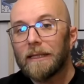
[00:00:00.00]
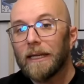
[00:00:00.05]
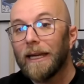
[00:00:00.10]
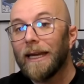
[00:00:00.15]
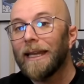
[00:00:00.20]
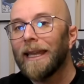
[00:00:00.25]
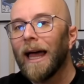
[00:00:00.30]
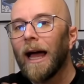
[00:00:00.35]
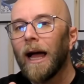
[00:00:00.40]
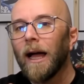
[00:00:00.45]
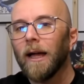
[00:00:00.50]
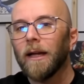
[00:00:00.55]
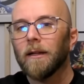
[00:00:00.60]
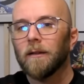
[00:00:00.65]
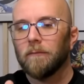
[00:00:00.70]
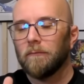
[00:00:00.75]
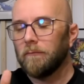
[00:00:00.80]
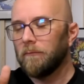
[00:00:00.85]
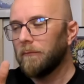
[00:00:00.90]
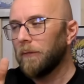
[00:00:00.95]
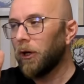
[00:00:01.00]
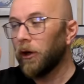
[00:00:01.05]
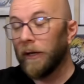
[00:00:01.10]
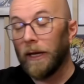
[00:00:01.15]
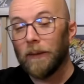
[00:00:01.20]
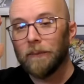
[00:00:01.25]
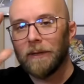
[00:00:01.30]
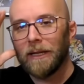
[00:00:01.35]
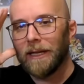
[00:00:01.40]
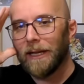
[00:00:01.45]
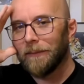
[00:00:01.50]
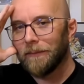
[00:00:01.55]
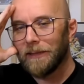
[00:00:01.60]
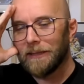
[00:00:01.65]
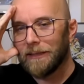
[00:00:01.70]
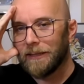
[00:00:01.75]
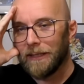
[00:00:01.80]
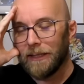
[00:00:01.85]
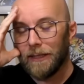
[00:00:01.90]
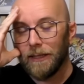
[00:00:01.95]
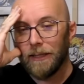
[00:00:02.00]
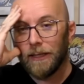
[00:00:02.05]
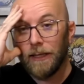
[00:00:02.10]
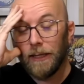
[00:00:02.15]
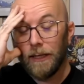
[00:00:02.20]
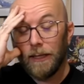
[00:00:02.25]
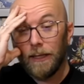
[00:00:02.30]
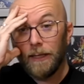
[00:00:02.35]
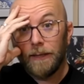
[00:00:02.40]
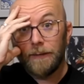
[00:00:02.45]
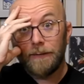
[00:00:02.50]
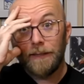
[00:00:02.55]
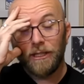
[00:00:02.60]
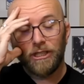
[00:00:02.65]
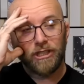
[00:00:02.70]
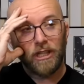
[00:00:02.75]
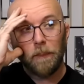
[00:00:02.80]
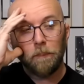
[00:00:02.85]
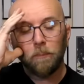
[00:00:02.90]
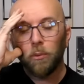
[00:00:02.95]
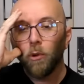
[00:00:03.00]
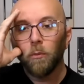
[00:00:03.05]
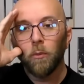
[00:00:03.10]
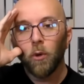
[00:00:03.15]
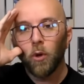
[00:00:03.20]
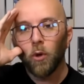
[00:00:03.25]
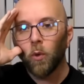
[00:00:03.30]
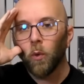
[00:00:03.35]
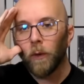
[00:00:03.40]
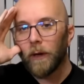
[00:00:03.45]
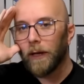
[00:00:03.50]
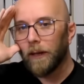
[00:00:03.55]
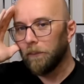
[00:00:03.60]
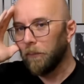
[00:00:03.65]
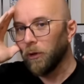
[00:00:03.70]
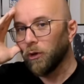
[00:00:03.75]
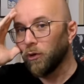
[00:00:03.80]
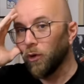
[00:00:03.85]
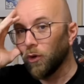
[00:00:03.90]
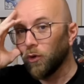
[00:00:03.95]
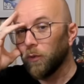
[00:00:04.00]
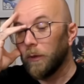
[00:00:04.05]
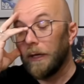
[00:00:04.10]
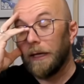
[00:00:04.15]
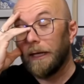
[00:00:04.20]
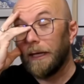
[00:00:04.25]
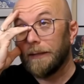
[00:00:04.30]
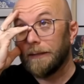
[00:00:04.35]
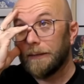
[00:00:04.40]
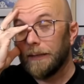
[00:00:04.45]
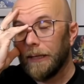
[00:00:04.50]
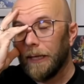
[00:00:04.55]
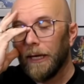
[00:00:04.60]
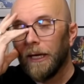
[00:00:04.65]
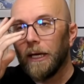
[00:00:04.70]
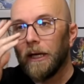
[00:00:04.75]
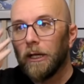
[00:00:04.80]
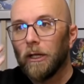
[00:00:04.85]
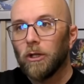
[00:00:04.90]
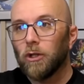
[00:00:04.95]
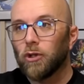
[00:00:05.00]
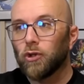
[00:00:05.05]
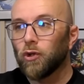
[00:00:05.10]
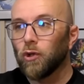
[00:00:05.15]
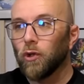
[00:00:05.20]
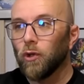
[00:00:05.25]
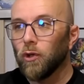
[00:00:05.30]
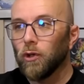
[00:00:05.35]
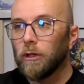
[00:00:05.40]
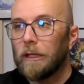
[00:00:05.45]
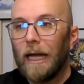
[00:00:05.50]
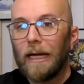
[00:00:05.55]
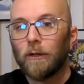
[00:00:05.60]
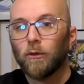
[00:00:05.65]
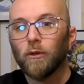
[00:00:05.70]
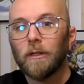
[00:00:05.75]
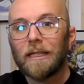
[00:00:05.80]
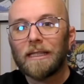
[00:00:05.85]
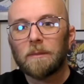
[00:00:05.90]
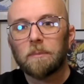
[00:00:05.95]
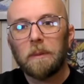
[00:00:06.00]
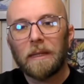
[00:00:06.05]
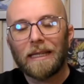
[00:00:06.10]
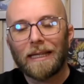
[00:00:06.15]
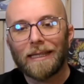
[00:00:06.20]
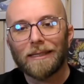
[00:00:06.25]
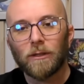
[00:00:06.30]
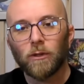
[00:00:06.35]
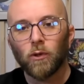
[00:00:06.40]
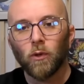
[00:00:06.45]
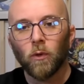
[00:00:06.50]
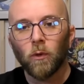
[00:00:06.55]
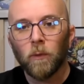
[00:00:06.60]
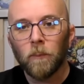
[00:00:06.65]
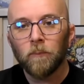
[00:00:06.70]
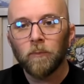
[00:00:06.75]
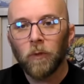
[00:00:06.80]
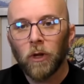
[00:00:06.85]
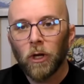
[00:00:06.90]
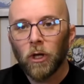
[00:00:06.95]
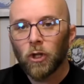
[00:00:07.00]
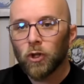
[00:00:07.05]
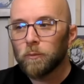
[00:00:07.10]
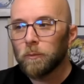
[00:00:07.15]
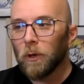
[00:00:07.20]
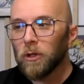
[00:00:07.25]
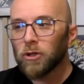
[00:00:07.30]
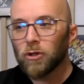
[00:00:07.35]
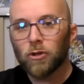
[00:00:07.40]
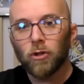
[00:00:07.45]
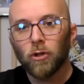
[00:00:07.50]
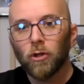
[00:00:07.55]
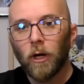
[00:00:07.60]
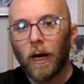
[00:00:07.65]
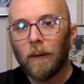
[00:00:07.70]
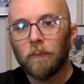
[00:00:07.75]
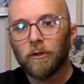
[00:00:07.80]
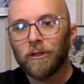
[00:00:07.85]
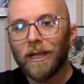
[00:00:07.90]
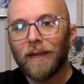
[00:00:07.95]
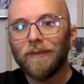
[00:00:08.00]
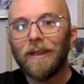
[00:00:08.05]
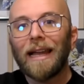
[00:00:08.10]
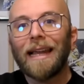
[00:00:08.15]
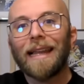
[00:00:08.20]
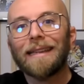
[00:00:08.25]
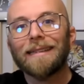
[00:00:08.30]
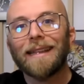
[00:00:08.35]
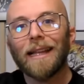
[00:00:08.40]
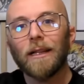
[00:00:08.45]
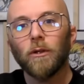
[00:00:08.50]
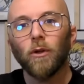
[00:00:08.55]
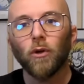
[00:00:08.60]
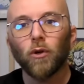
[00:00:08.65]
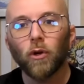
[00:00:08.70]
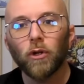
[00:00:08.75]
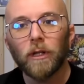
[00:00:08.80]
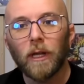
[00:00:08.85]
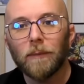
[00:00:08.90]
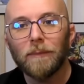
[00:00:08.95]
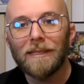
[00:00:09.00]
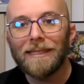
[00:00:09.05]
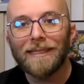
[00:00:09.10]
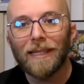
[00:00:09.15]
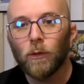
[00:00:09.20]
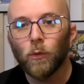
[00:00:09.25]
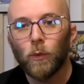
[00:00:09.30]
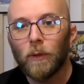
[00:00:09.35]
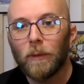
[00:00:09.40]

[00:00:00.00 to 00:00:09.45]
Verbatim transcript: Et là, alors là, mais là, mais c'est, c'est chapeau melon et bottes de cuir. Là, c'est, je, il n'y a qu'une explication. Je pense que, à mon avis, à la tête de Konami, c'est lui